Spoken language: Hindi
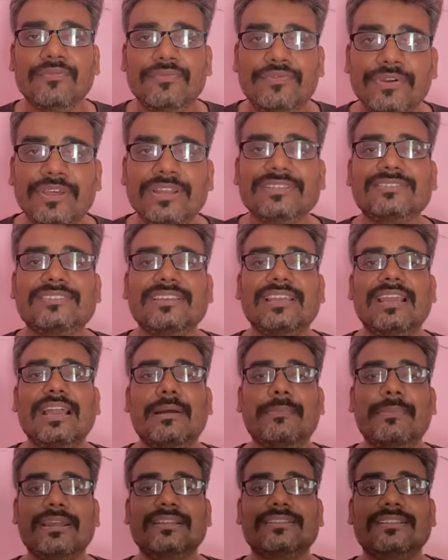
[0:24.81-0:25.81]
फिर से
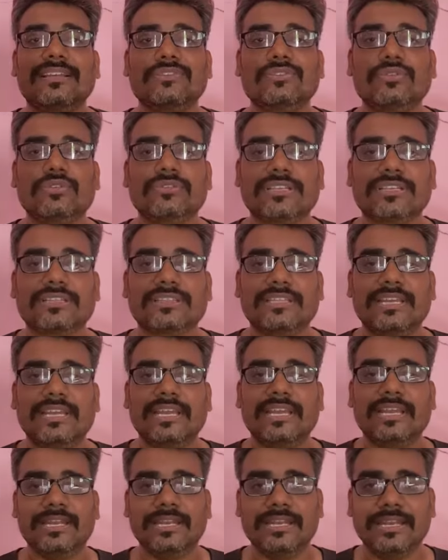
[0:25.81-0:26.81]
हमारे साथ जुड़ सकते हैं
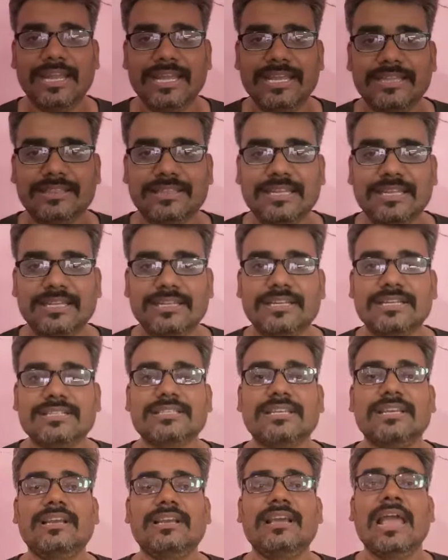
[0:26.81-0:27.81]
नए तरीके
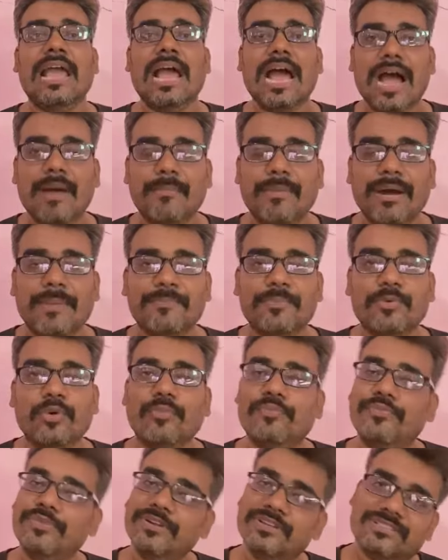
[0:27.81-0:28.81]
से हम आपको
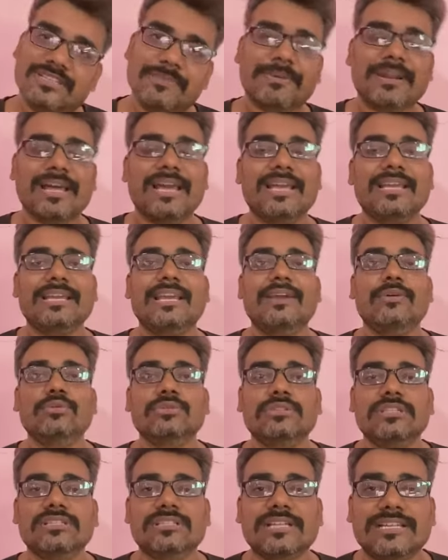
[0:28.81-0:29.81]
फिर से पढ़ाएंगे
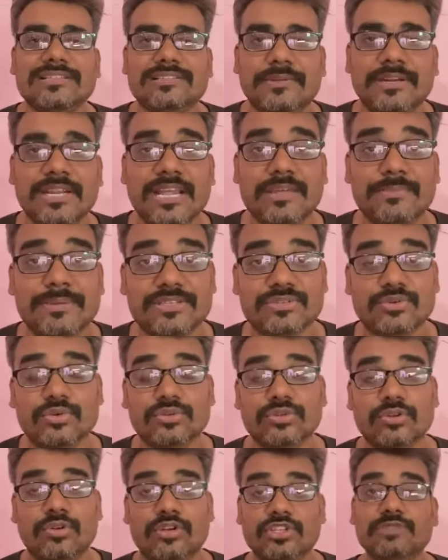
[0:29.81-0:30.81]
उनतीस तारीख से हमारी नई बैच कोर्स
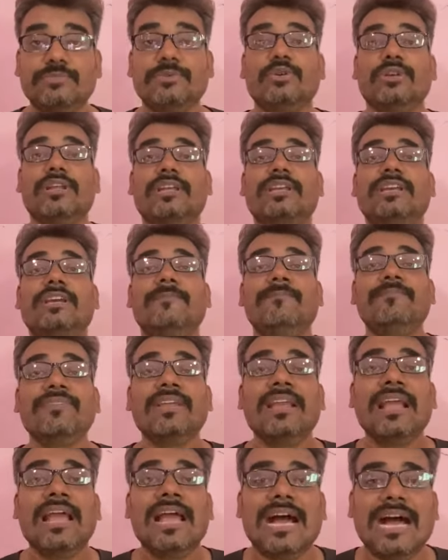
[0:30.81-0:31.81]
लॉन्च भी हो रही है
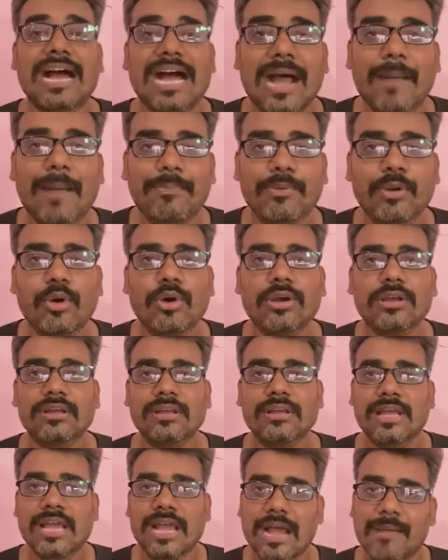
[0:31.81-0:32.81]
आप लोग
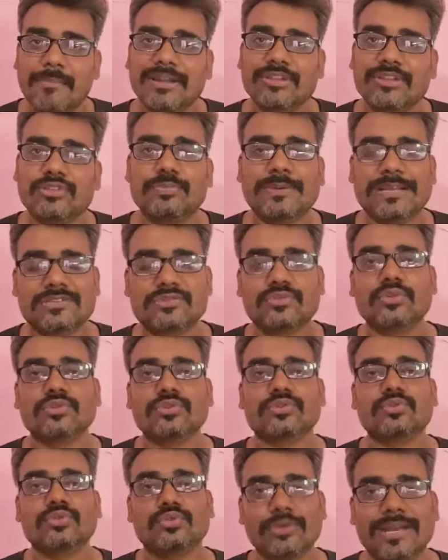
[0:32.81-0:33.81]
हमारे उस बैच कोर्स
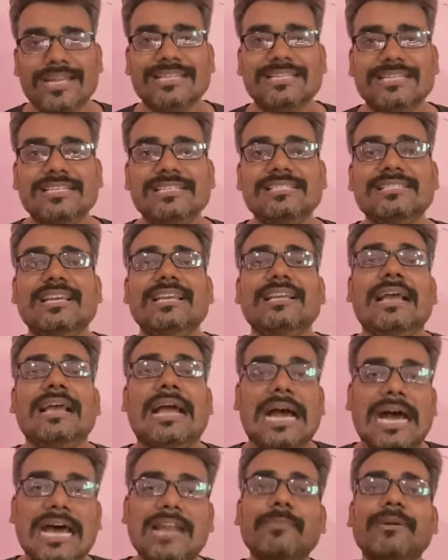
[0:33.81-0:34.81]
को ज्वाइन कीजिए
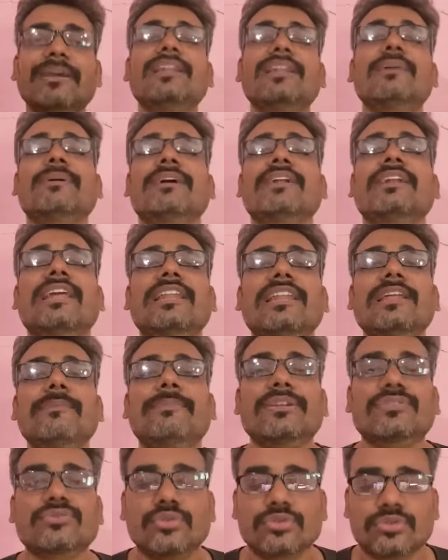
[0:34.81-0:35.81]
हर महीने हमारी नई नई
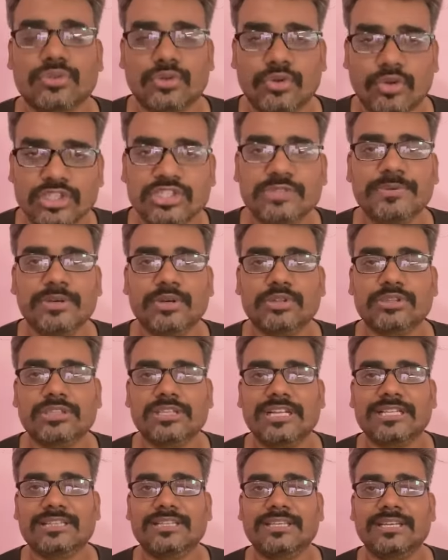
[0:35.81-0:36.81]
बैच कोर्स लॉन्च भी होती
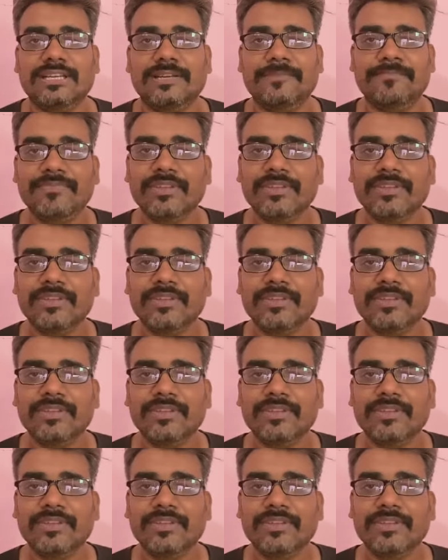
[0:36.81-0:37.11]
रहती है